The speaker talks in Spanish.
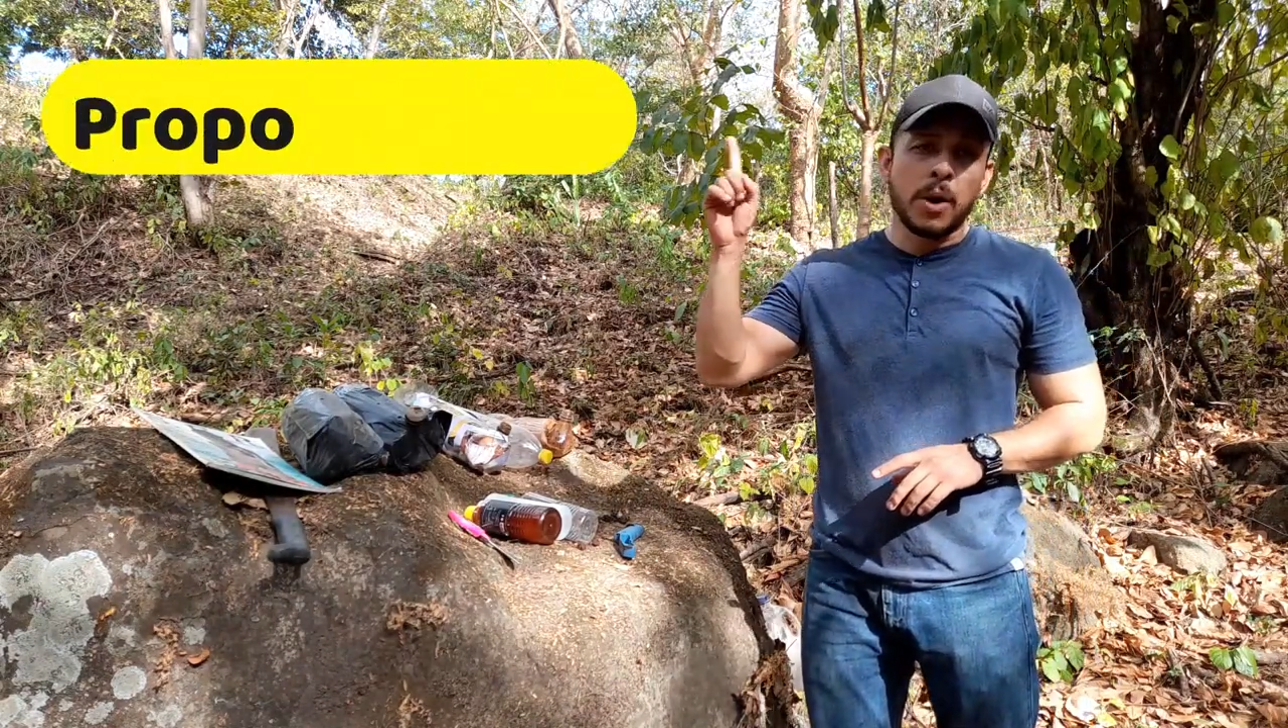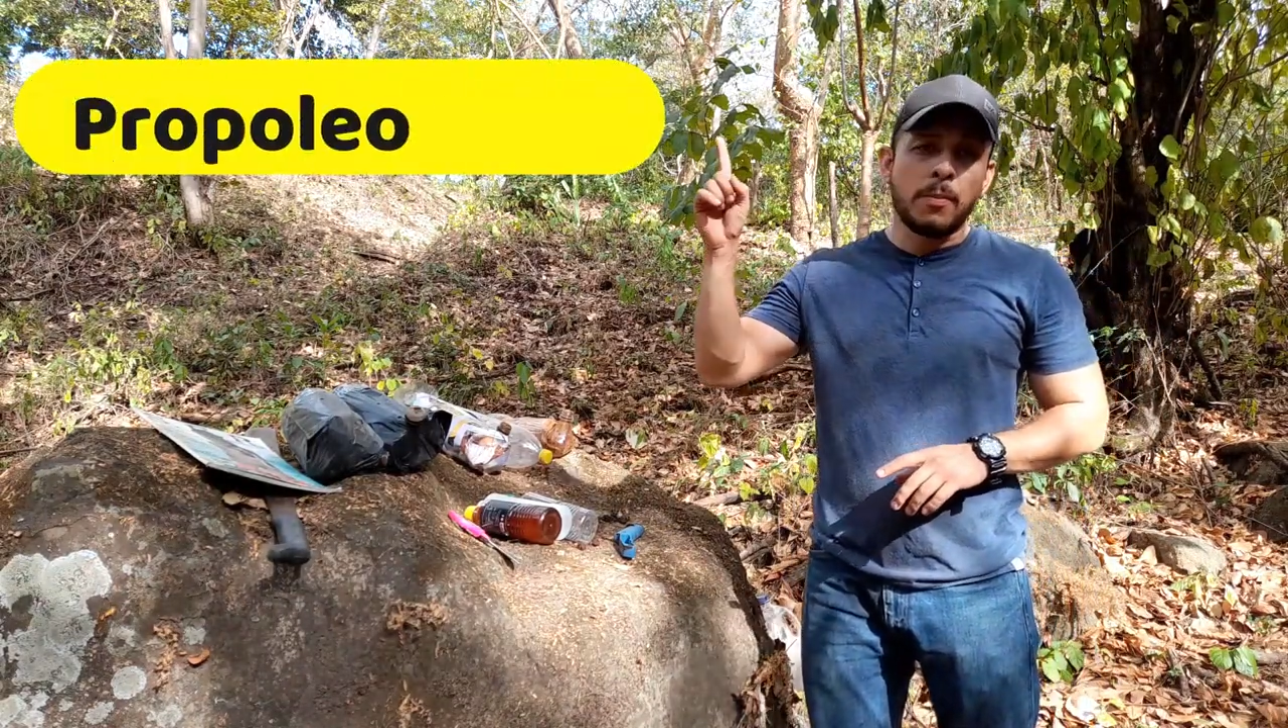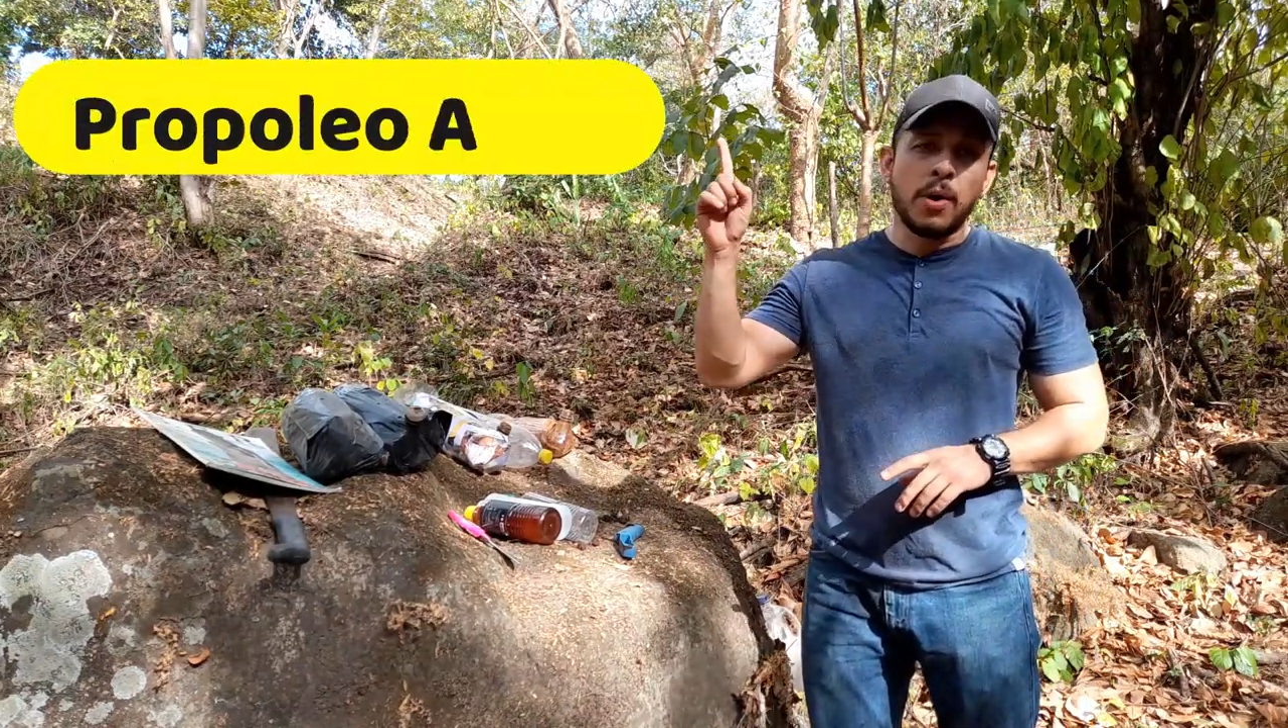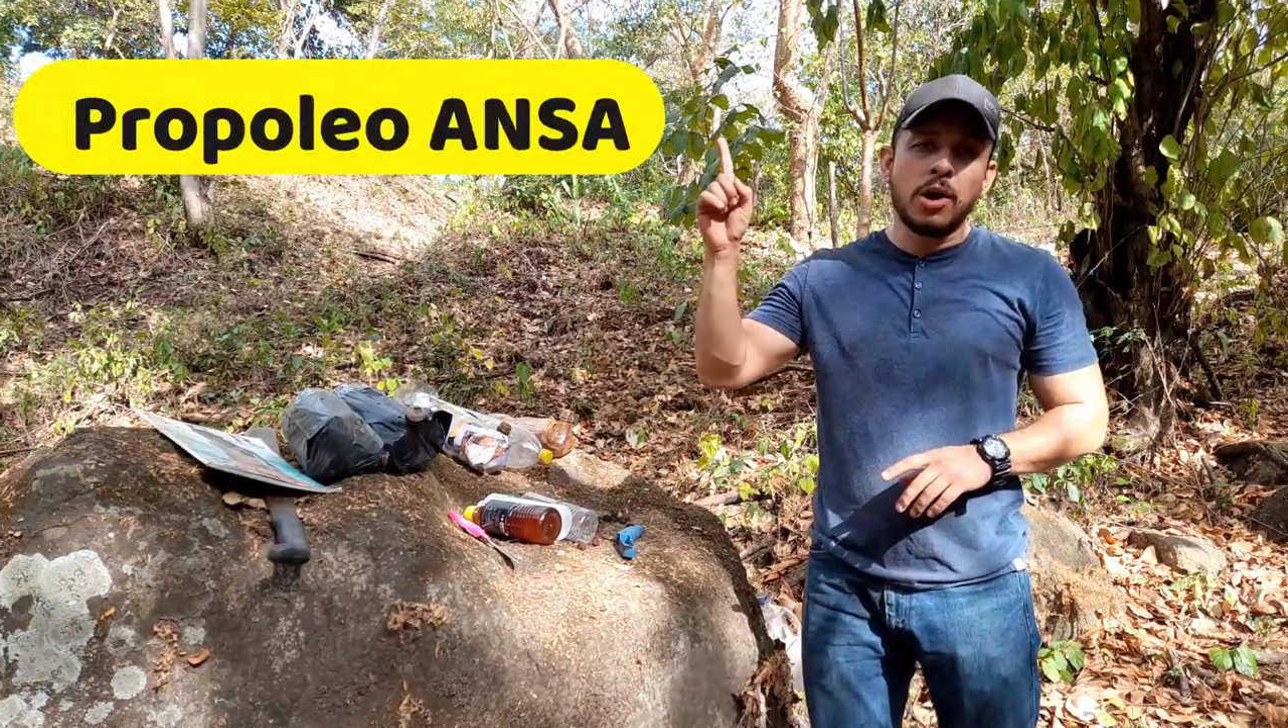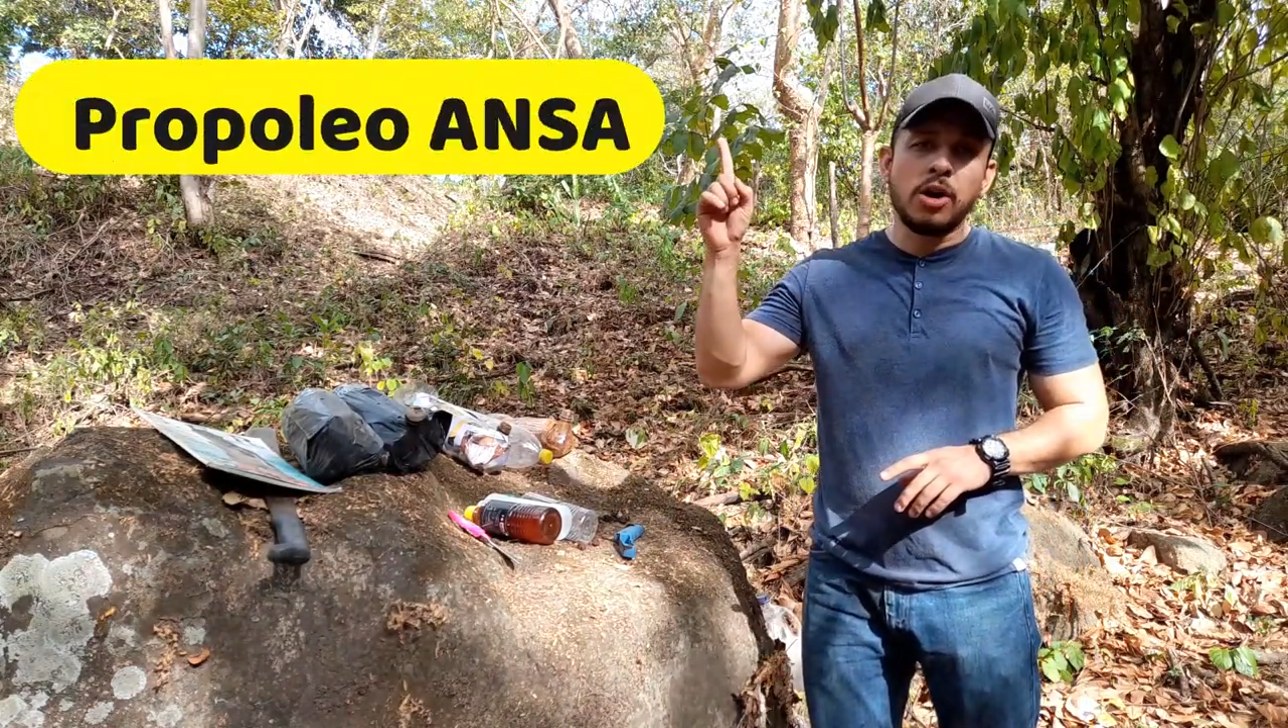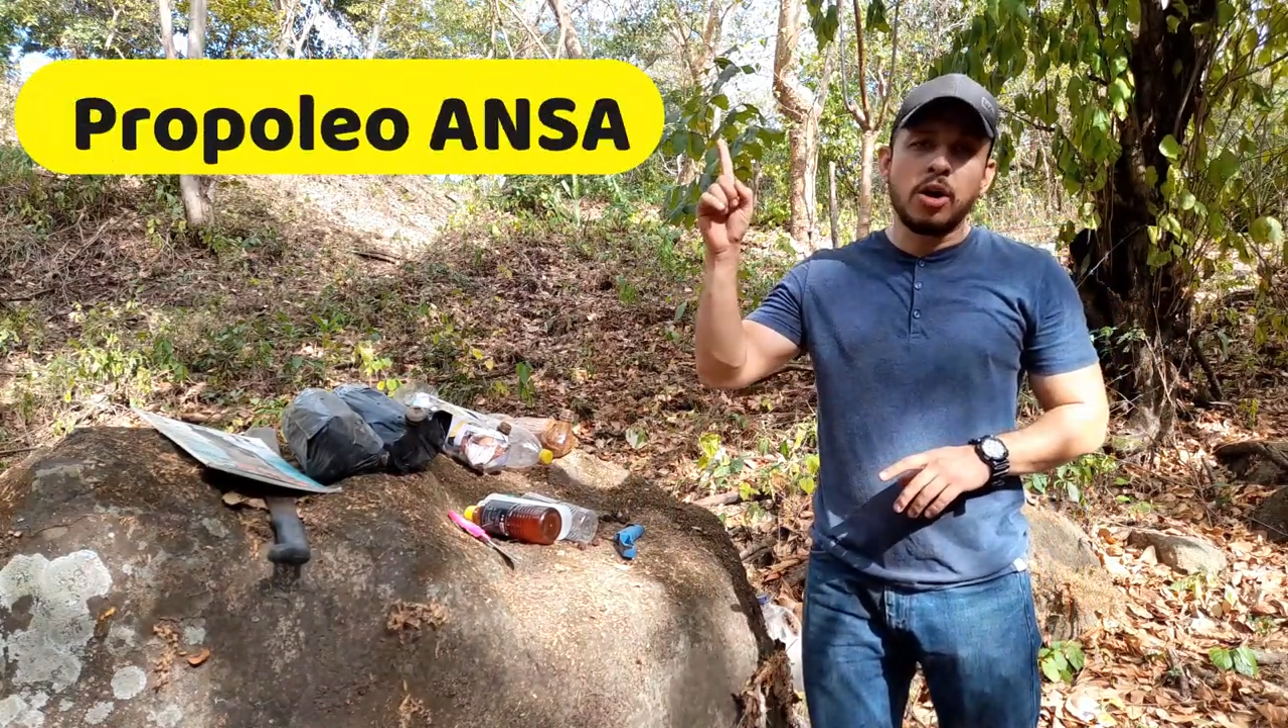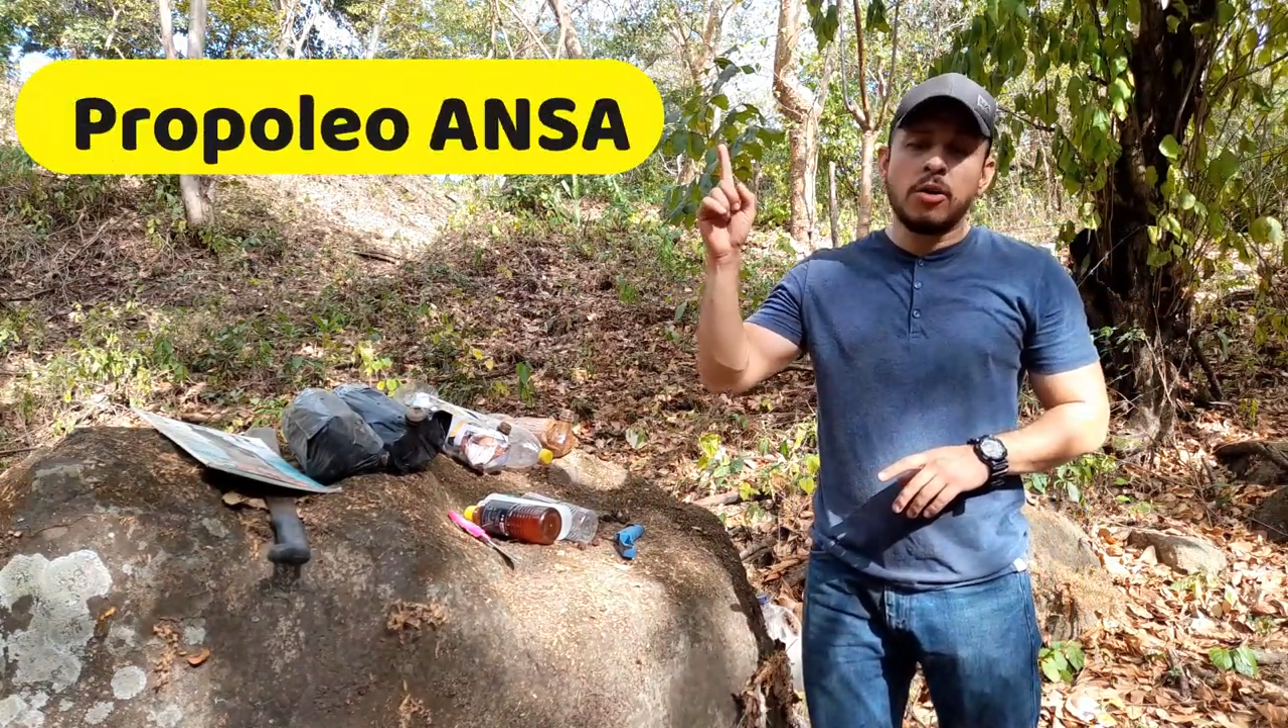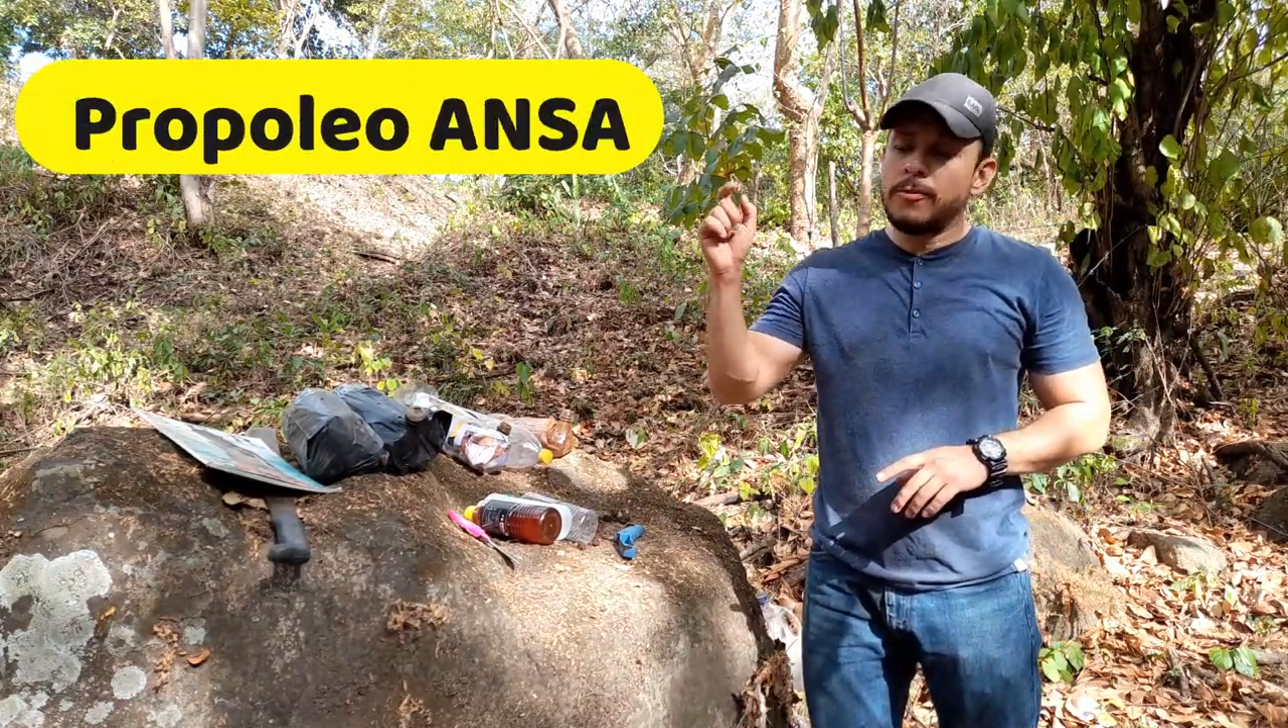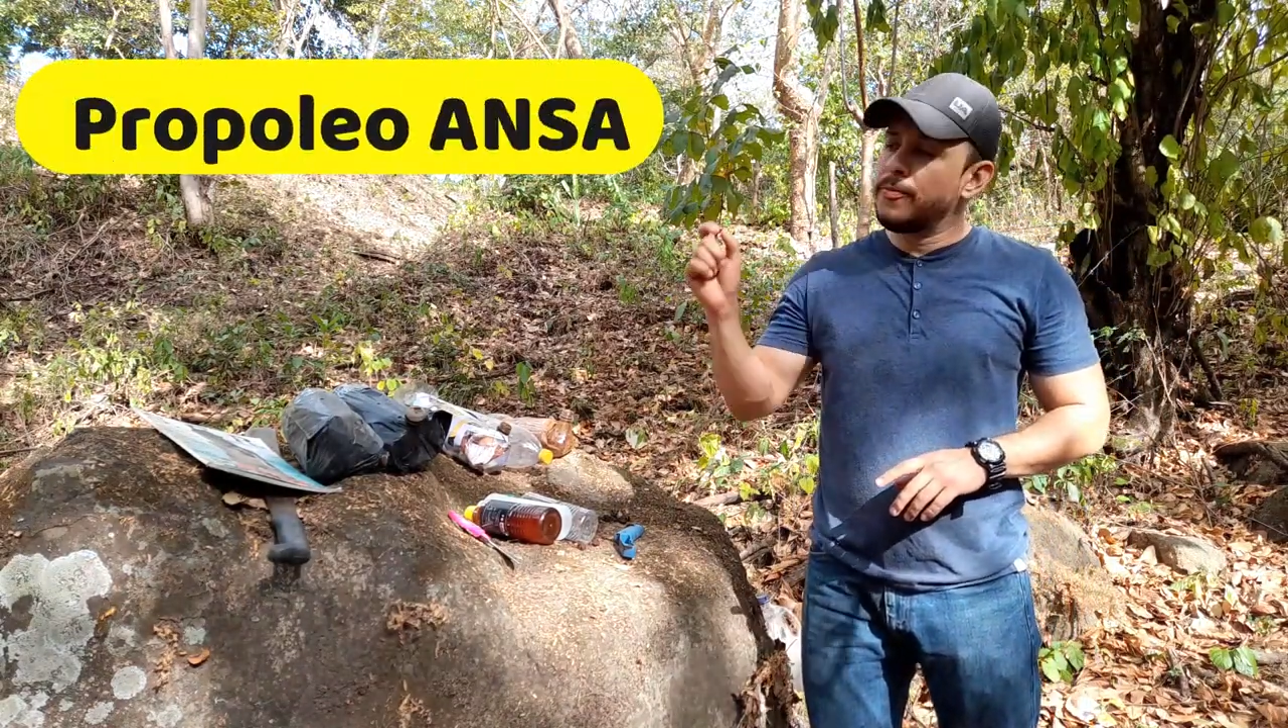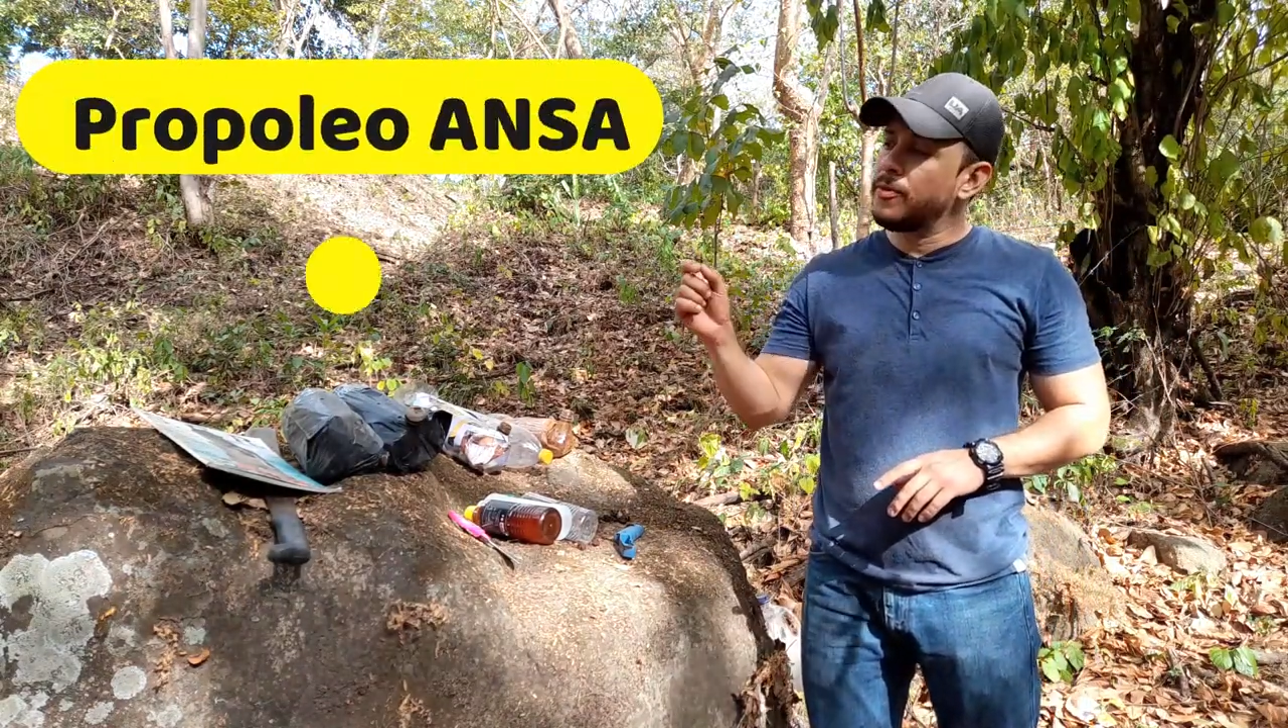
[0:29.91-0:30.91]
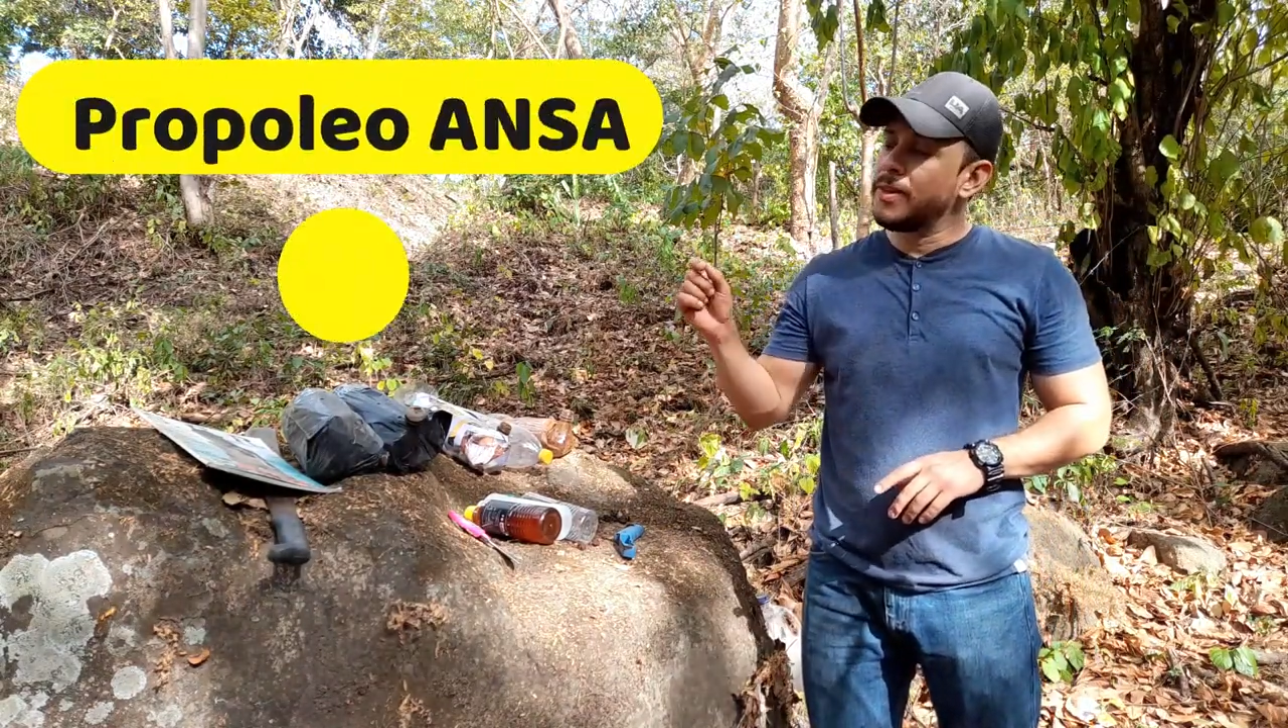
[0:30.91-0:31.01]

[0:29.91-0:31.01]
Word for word: propóleo,